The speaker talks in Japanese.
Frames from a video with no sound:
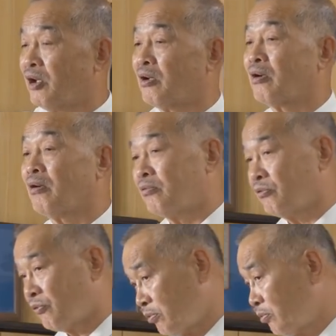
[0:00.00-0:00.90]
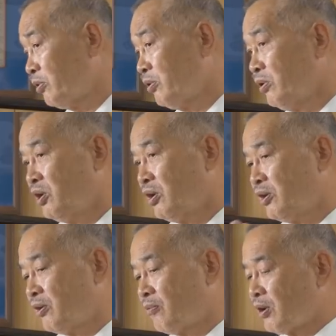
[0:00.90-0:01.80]
う柔らかくというや
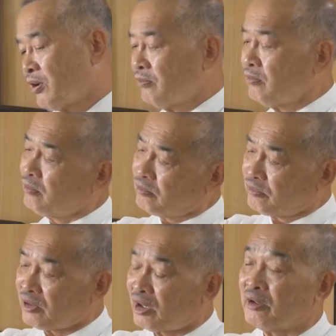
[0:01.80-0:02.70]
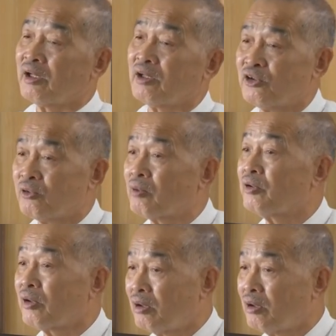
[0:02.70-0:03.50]
はりこれの鍛錬が強かっ